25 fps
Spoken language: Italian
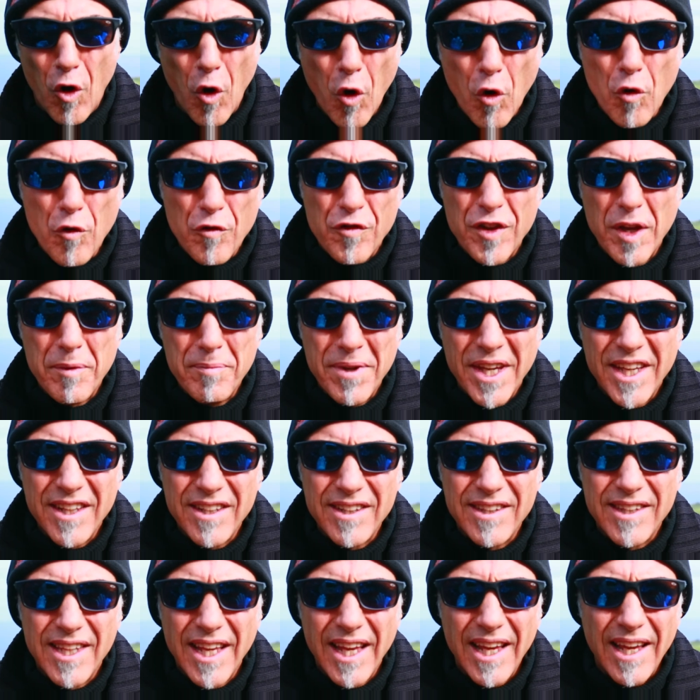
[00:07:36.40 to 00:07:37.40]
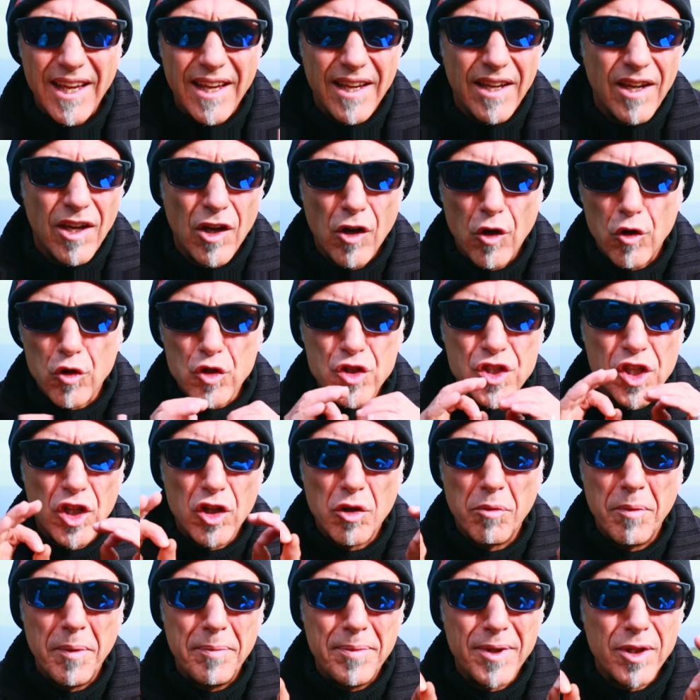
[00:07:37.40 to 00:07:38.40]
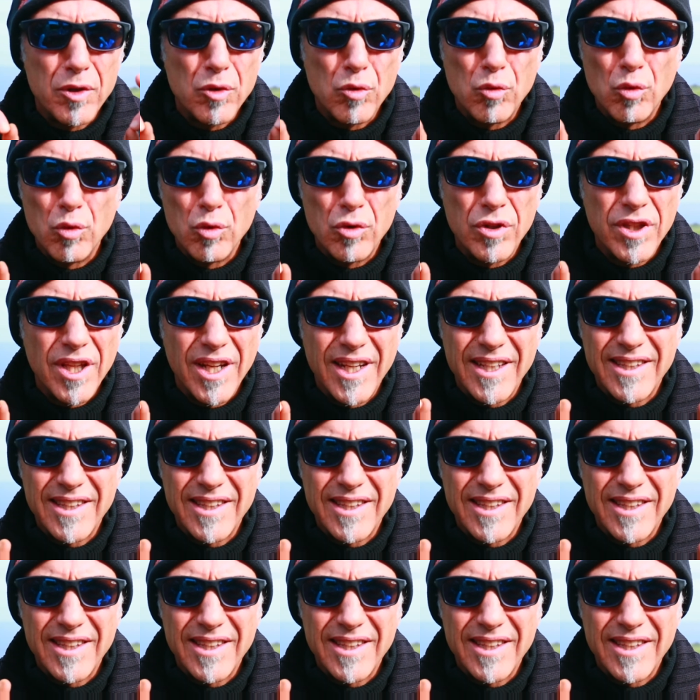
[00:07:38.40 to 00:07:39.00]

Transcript: Ovviamente così come per tutte